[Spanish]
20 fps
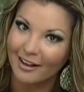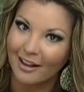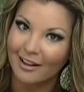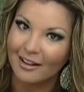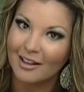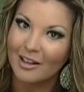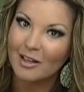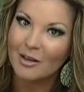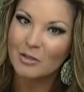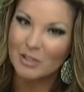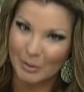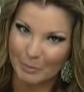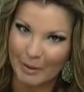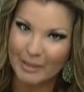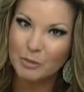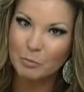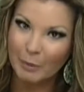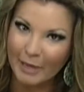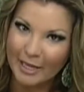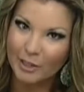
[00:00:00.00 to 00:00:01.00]
Marisela.
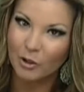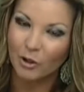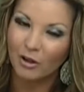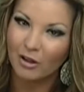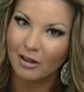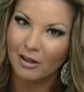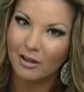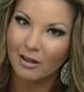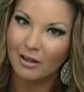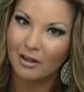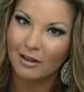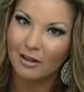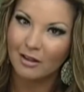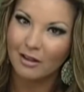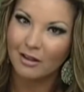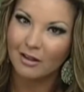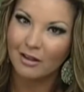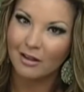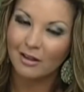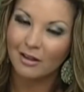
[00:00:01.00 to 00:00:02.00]
¿Sí me explico?
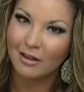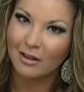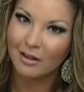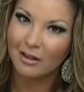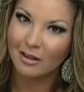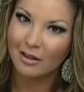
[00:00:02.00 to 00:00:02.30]
En otras